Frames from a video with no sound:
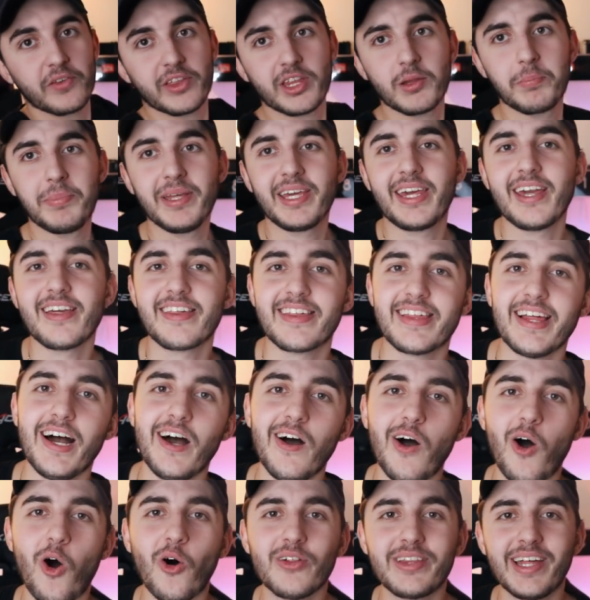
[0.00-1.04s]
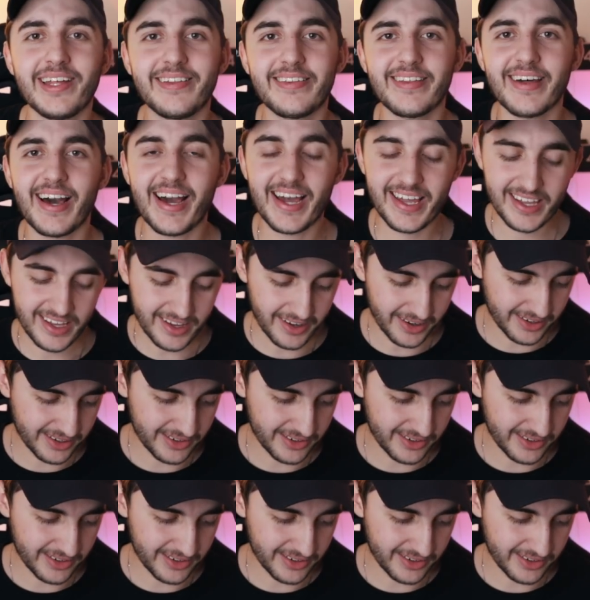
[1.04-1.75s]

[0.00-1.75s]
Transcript: vous expliquer ça en détail.